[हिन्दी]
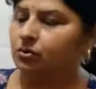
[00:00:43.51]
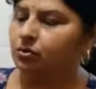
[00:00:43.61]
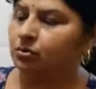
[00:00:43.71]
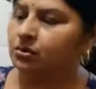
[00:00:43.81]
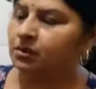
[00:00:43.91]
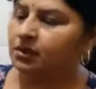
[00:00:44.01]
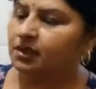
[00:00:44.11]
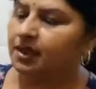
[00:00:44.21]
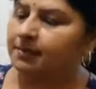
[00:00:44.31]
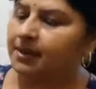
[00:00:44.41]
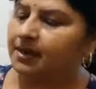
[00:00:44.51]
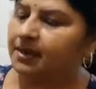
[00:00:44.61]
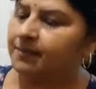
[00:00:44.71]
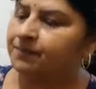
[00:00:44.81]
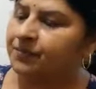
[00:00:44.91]
दूध ये
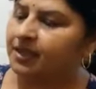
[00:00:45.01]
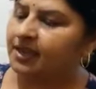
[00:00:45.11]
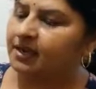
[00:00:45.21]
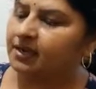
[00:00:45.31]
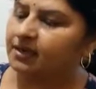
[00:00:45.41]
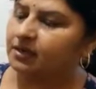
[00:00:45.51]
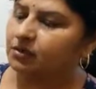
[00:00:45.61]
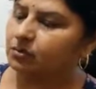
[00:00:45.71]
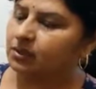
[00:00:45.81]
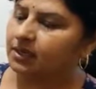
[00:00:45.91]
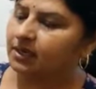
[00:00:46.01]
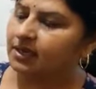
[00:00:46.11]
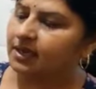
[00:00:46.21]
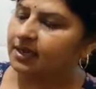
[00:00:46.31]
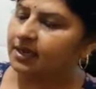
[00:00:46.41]
मैंने एक लीटर दूध ले
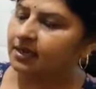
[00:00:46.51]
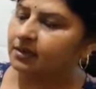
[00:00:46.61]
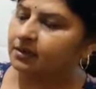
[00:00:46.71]
लिया है